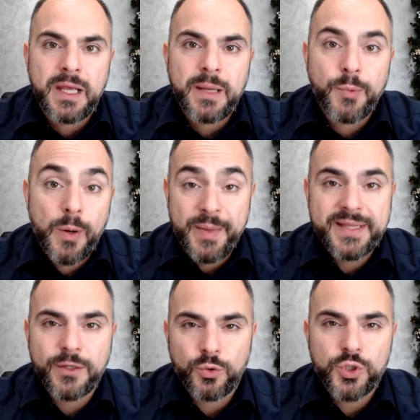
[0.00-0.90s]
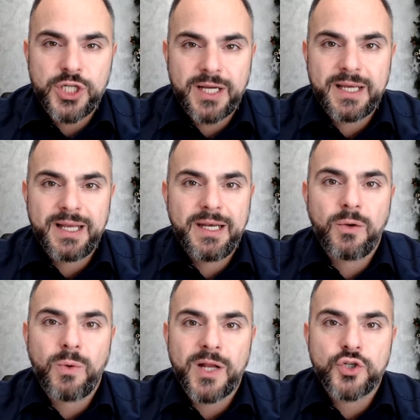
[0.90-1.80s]
Probabilmente conosci anche il
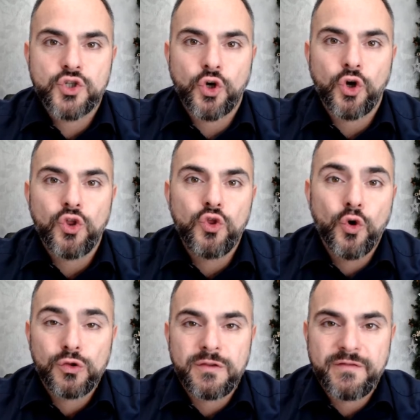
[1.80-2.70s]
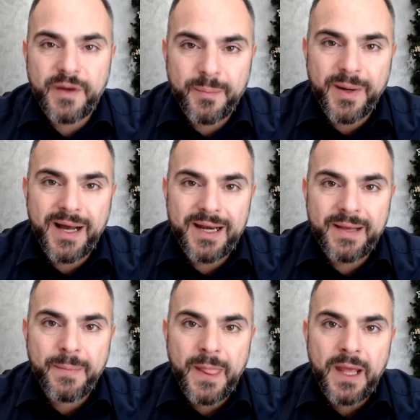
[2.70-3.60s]
linguaggio non
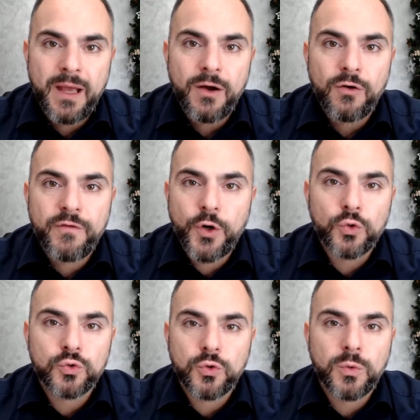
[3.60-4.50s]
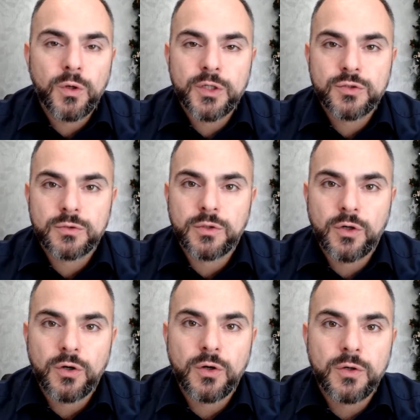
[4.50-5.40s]
verbale, ovvero tutto quello che
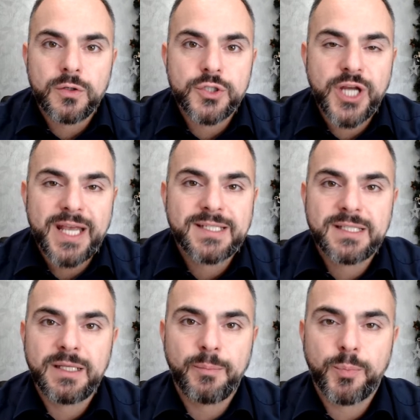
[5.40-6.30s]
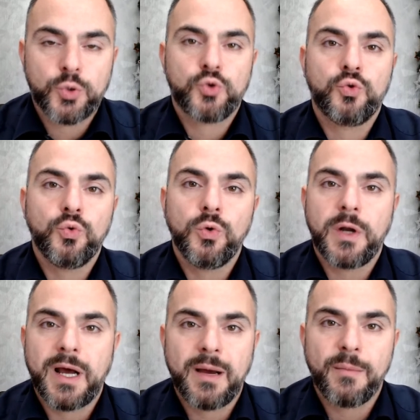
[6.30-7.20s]
sono gesti,
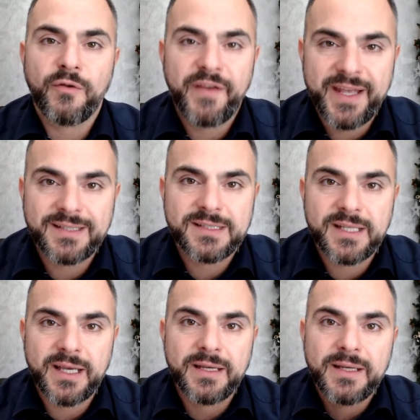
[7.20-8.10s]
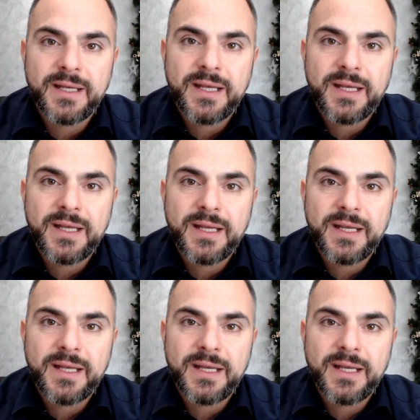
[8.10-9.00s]
postura, movenze
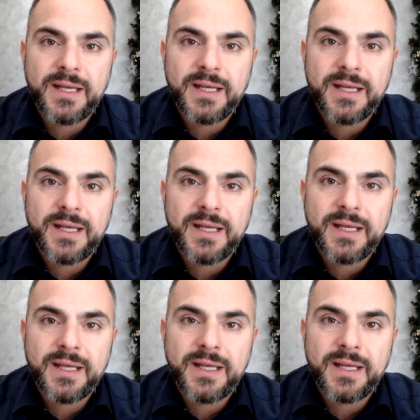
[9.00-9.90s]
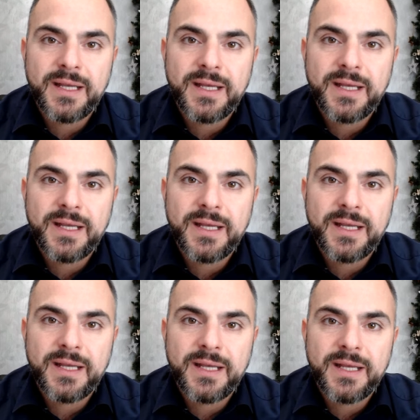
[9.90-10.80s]
eh, che altresì
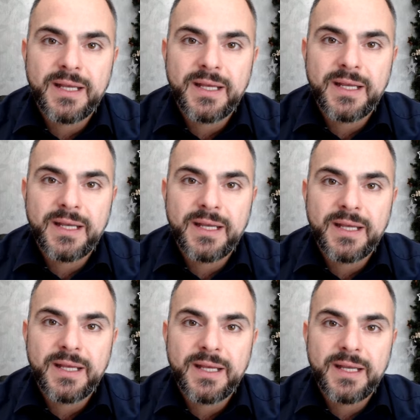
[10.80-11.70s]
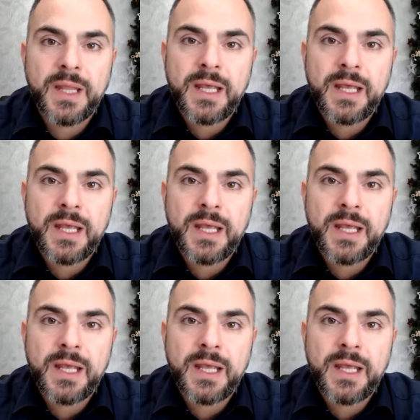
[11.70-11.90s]
comunicano qualcosa